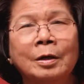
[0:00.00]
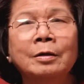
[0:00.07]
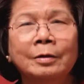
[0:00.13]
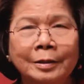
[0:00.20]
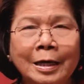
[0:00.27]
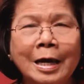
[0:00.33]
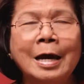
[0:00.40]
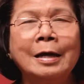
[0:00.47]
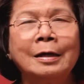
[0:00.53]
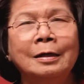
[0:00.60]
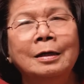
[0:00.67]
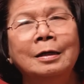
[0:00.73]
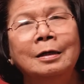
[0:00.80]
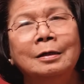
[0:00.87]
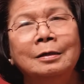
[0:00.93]
thời gian
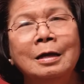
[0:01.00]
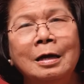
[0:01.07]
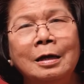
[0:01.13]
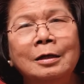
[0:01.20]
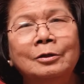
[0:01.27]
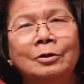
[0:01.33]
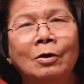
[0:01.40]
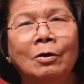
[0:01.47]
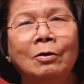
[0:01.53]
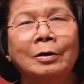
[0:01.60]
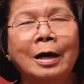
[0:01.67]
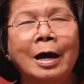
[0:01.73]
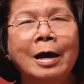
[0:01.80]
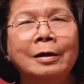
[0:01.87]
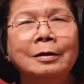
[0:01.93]
để cho
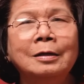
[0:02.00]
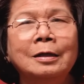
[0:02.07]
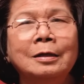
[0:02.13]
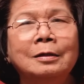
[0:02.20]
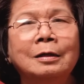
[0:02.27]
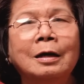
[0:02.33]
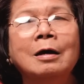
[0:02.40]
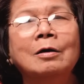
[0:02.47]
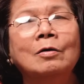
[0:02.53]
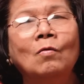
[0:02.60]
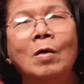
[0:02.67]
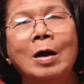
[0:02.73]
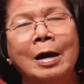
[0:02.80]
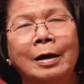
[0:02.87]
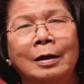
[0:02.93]
các cái cơ
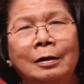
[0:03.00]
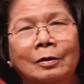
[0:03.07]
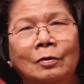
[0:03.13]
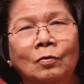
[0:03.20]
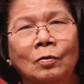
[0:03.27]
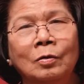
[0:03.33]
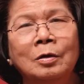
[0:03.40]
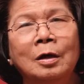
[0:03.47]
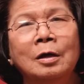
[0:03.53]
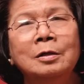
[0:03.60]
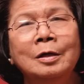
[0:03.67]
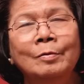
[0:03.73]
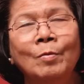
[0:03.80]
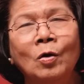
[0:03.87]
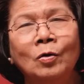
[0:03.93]
quan của
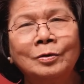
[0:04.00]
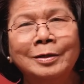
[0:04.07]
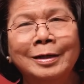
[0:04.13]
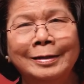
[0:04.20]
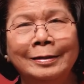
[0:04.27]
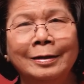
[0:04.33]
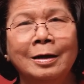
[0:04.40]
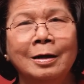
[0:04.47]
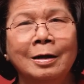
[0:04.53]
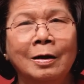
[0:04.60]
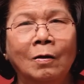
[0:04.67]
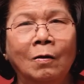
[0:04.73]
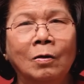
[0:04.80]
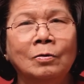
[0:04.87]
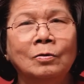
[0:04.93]
Earnybot này
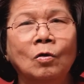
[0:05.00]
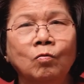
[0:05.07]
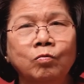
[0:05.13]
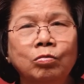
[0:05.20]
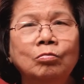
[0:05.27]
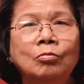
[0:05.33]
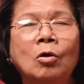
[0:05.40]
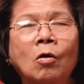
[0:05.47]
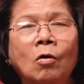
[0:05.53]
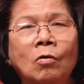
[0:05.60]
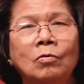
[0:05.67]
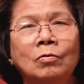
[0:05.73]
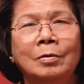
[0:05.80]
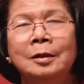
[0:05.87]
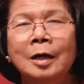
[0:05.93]
họ củng
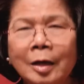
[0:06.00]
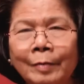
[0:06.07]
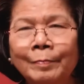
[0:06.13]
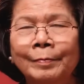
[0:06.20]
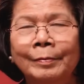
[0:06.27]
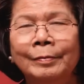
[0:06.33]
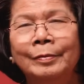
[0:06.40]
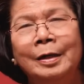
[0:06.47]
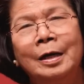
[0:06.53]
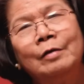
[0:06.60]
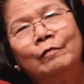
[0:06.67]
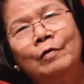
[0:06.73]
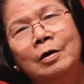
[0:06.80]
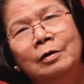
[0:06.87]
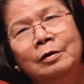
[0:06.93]
cố thêm cái
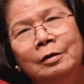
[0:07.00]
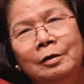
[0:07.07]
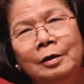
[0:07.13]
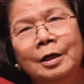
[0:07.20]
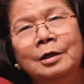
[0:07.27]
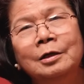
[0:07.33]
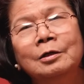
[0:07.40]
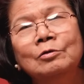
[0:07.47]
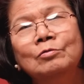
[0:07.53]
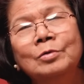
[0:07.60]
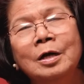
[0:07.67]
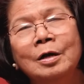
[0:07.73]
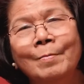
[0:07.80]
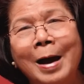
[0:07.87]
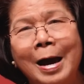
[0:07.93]
phần nghiên cứu
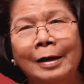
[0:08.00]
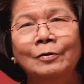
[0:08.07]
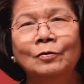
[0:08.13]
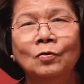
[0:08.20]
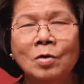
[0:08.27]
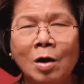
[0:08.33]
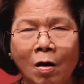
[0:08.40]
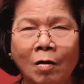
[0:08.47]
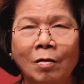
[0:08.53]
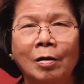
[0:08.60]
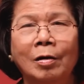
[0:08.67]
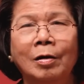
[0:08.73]
cơ bản của họ